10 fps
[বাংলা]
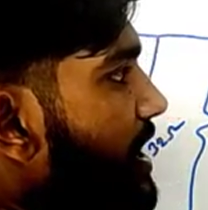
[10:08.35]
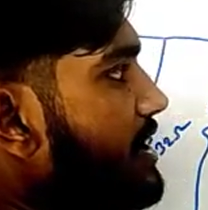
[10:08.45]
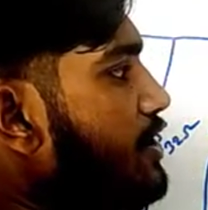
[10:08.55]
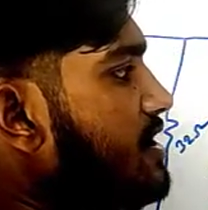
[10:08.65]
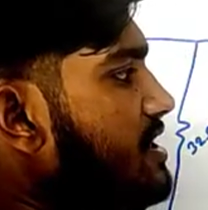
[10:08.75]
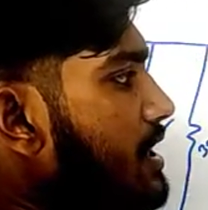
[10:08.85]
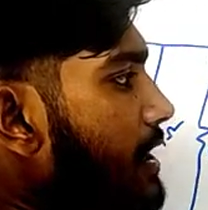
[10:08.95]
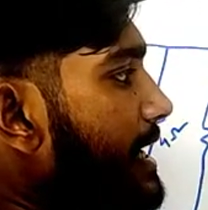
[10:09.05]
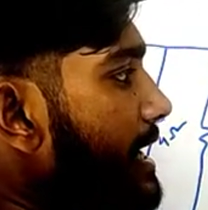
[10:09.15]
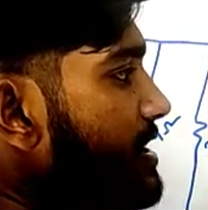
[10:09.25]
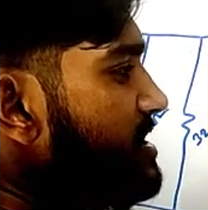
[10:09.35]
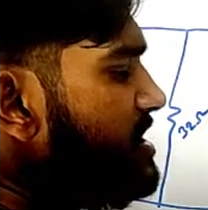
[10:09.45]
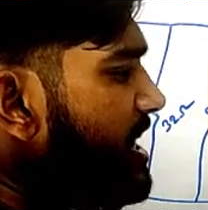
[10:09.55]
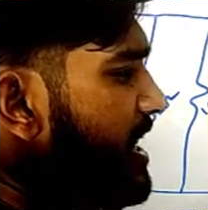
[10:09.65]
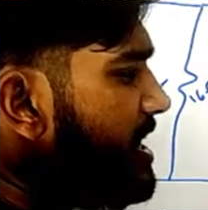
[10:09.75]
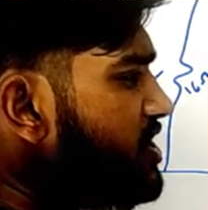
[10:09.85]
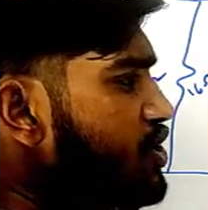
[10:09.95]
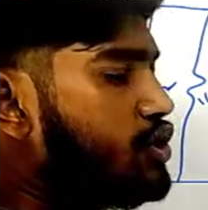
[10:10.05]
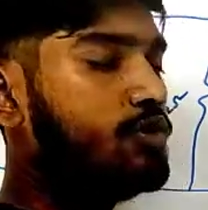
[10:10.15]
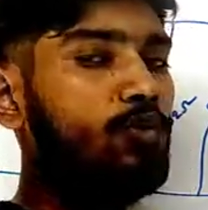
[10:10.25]
এটিও আছে তাহলে এখানে যে
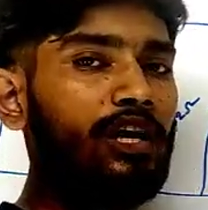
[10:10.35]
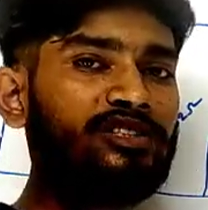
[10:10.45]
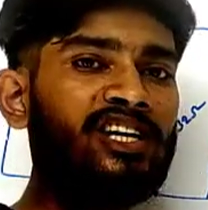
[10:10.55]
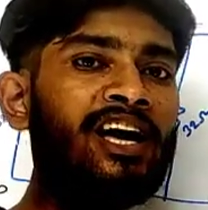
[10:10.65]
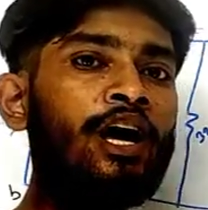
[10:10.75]
রেজিস্টারগুলো আছে